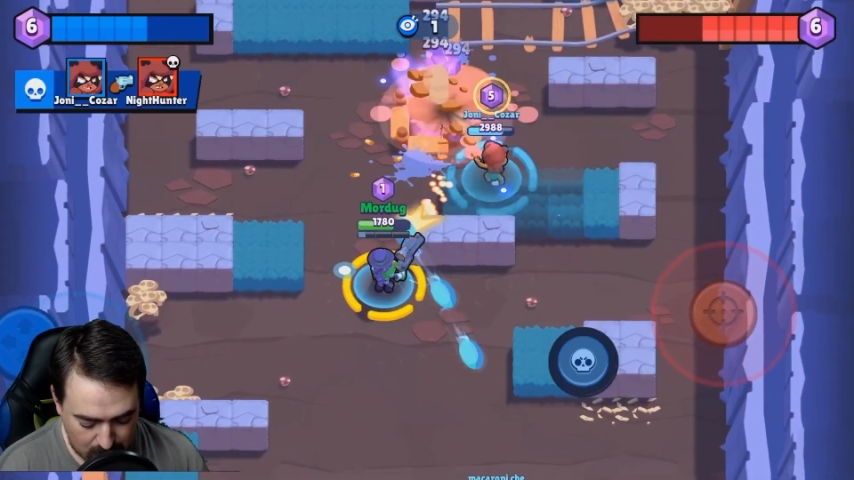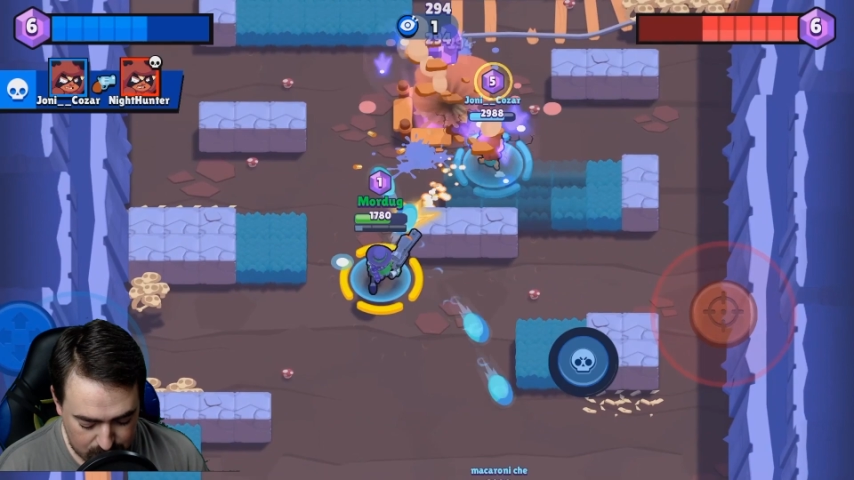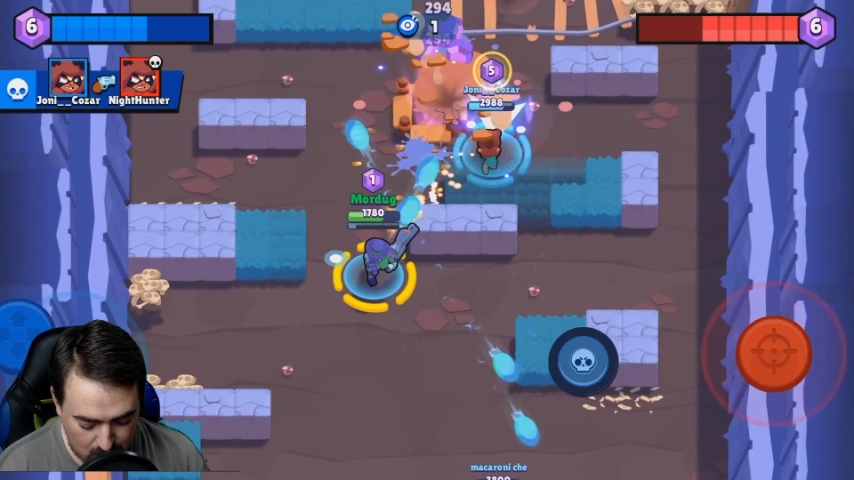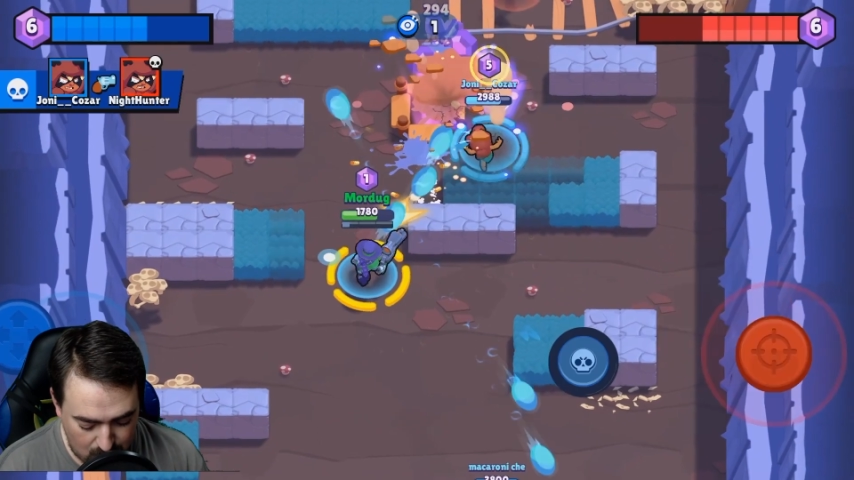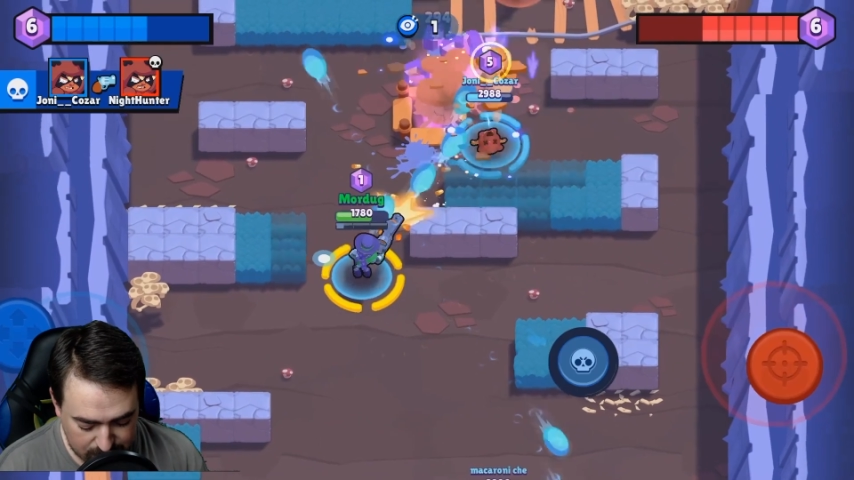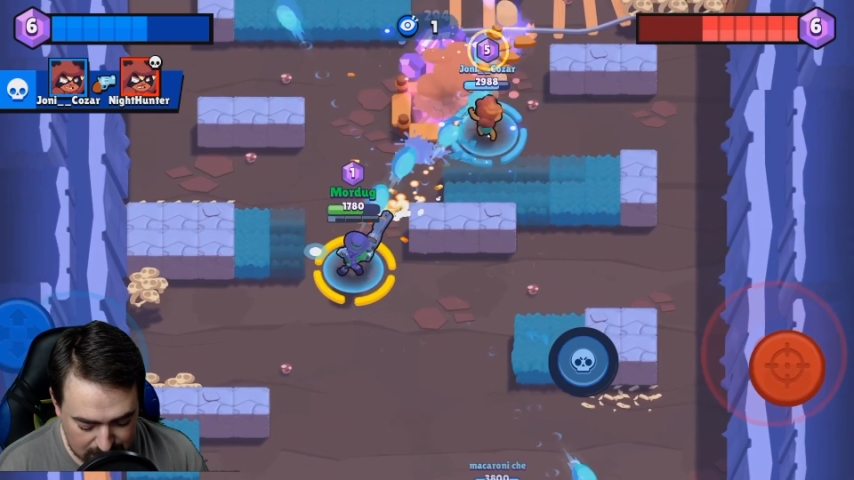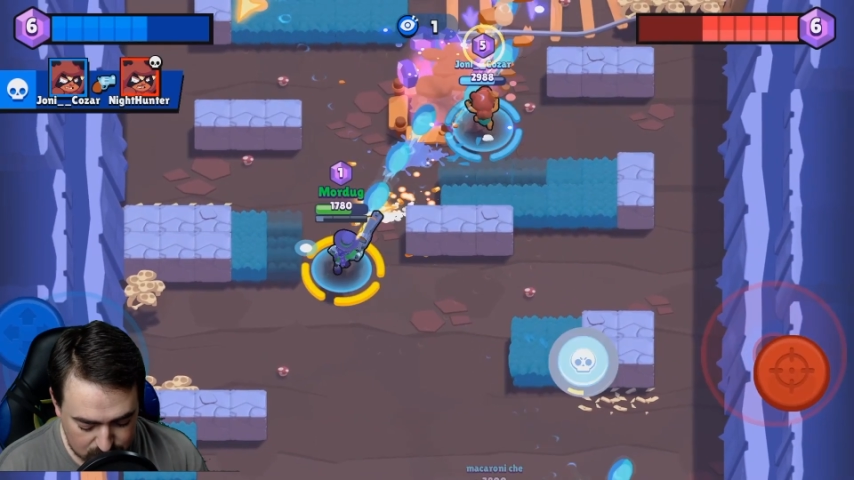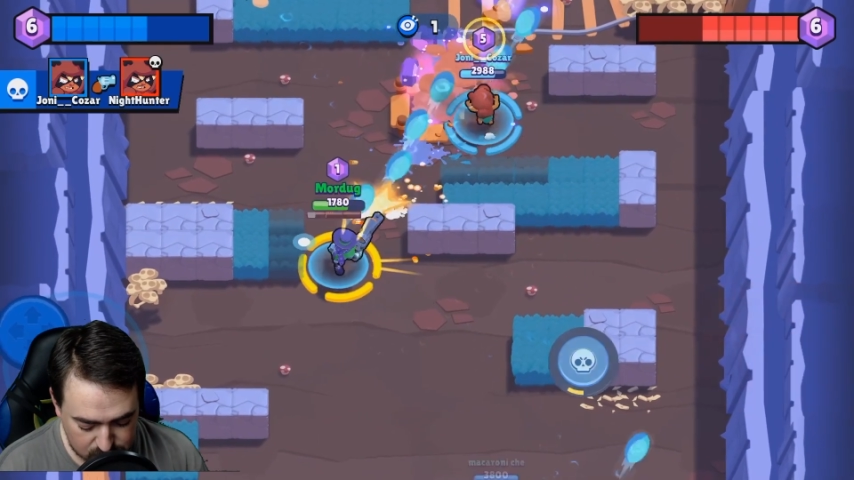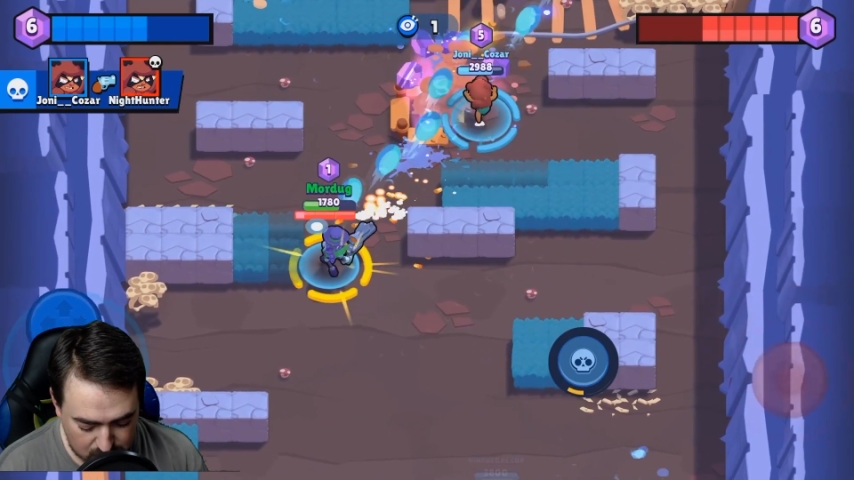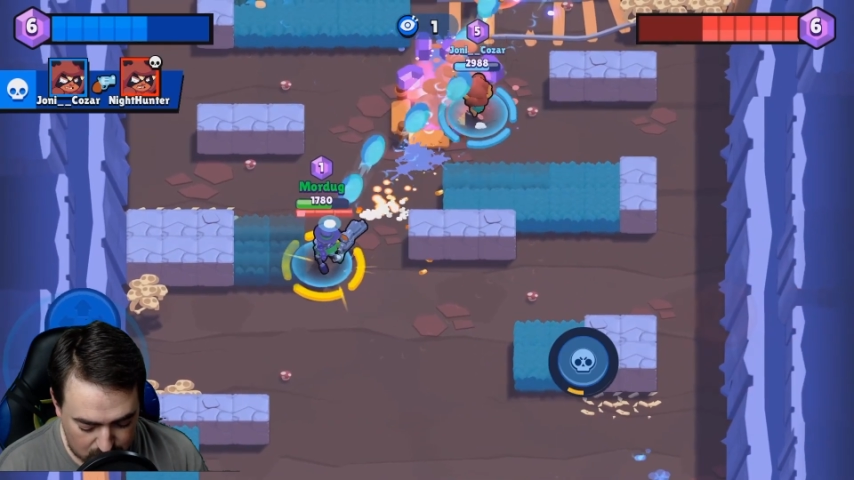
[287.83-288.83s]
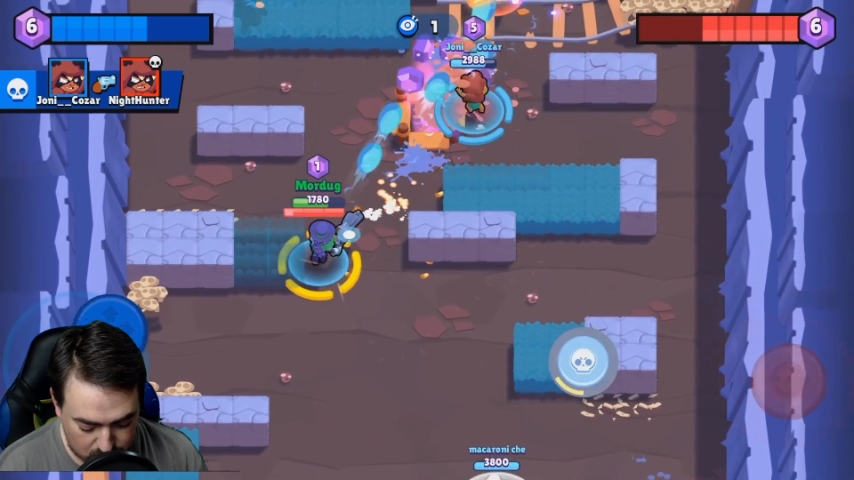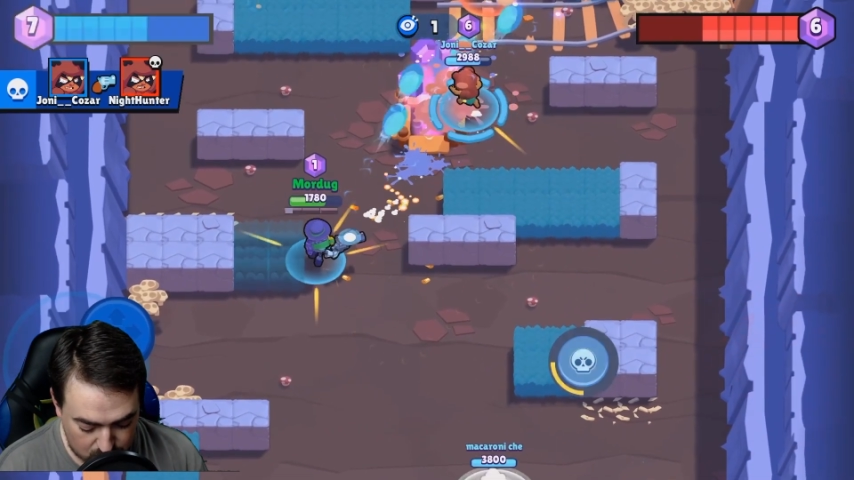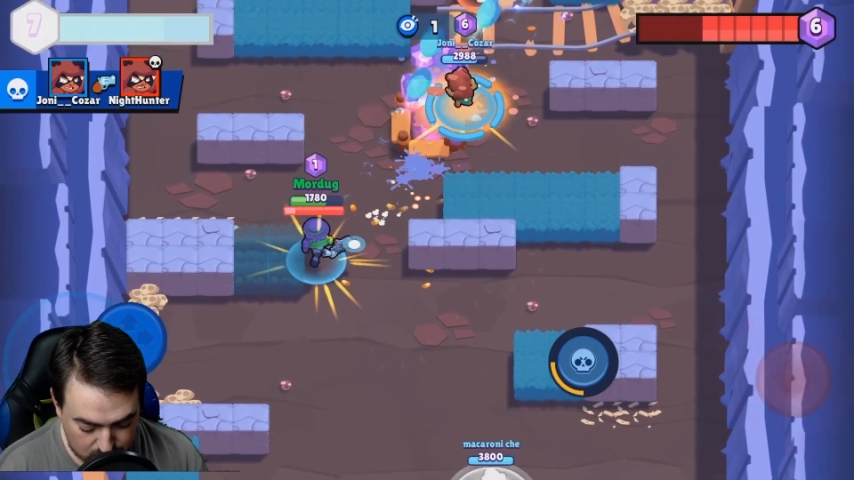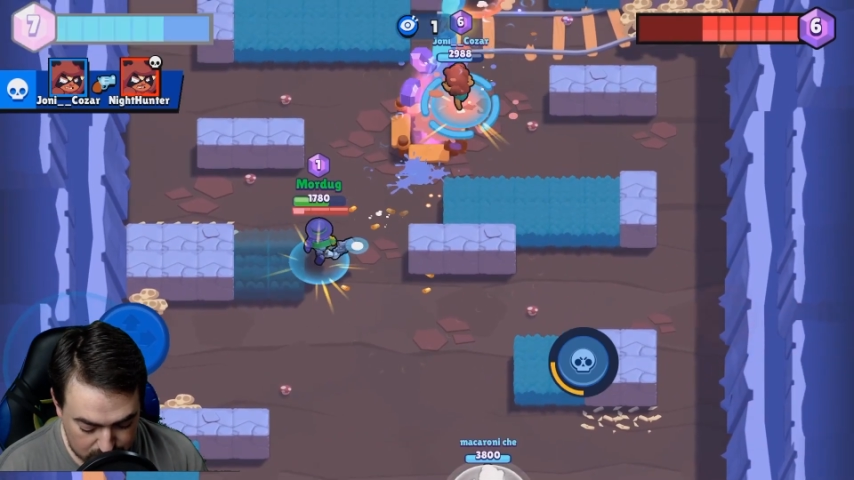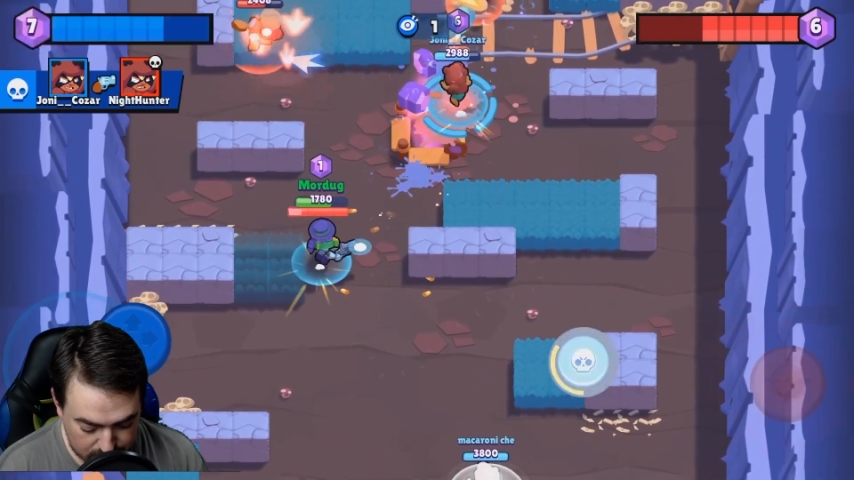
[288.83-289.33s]
No, ho tirato
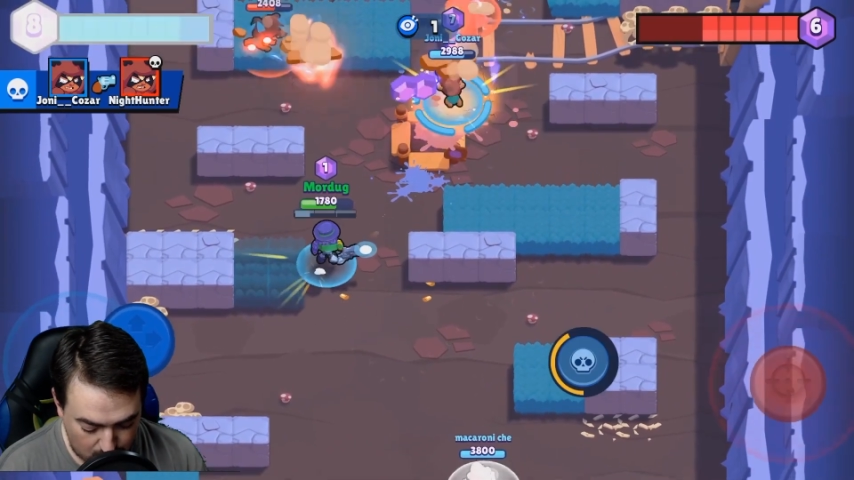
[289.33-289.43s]
storto!